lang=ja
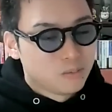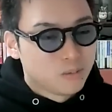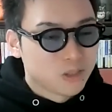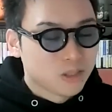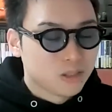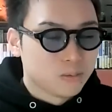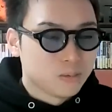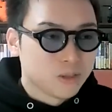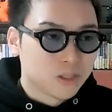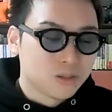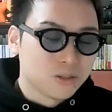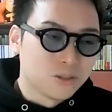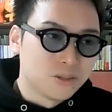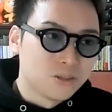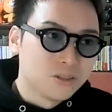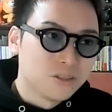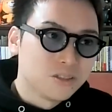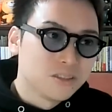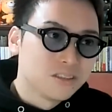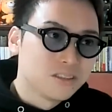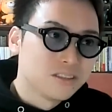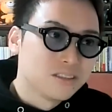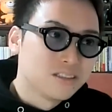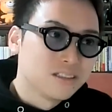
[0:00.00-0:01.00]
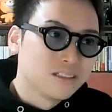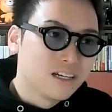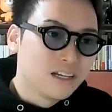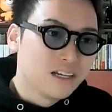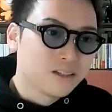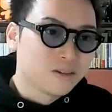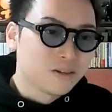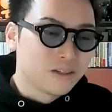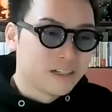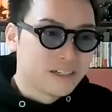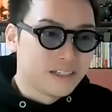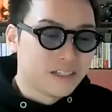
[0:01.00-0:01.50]
もっともっと
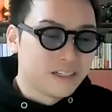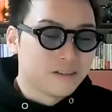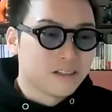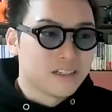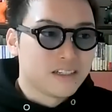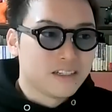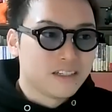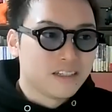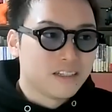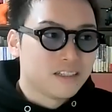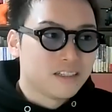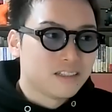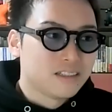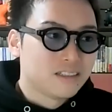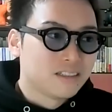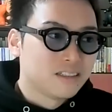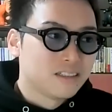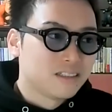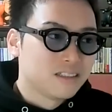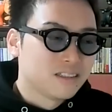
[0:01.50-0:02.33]
後で来てるわけで。